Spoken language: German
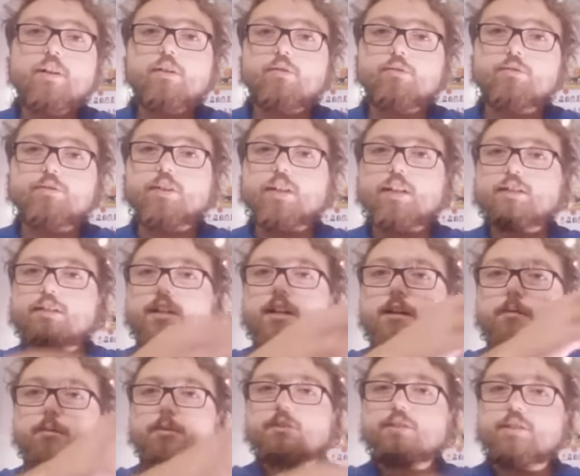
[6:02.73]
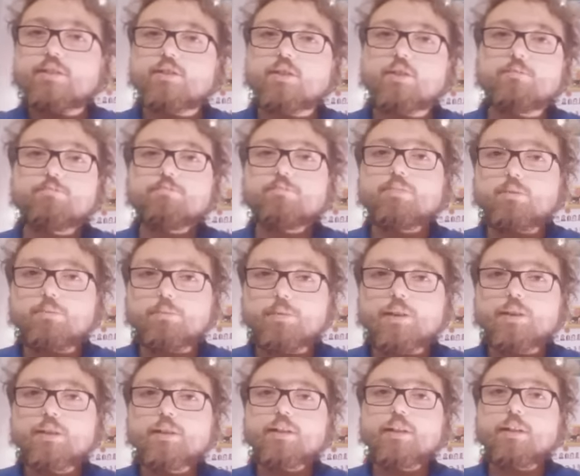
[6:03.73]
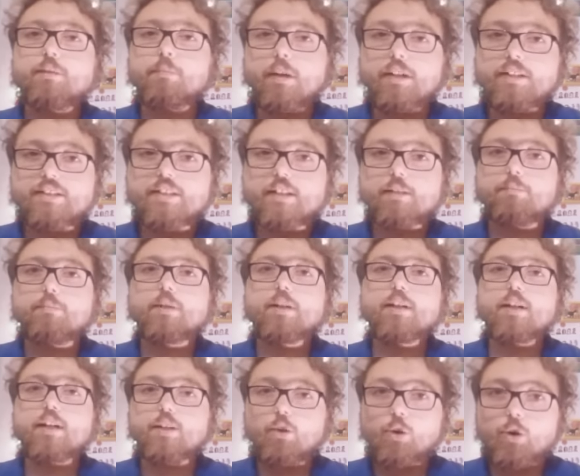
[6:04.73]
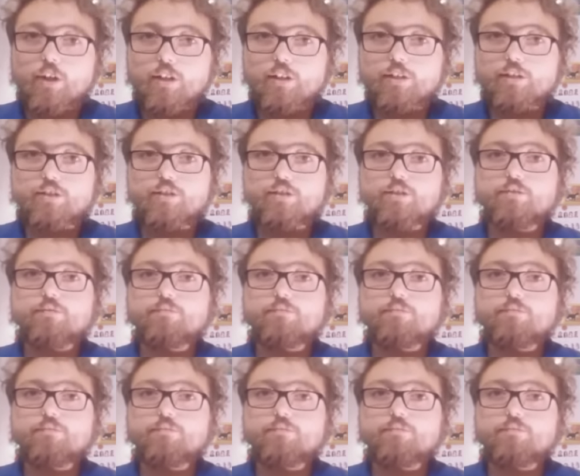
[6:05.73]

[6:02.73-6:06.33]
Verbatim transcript: Und dann haben wir die Sonnenblume gemeinsam erneuert.